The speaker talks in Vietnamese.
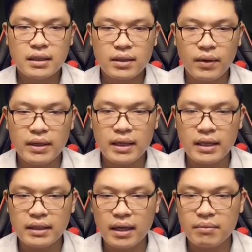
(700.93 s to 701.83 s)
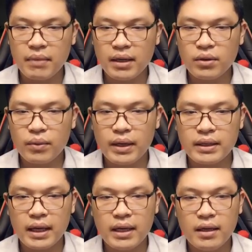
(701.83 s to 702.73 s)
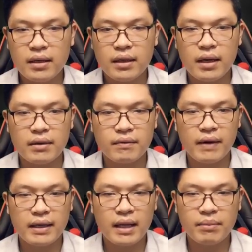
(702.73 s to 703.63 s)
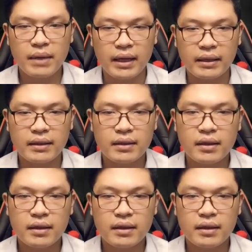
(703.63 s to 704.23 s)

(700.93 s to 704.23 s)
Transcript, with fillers: Sau khi nhìn tận mắt Huệ Thế liền phá tam cảnh,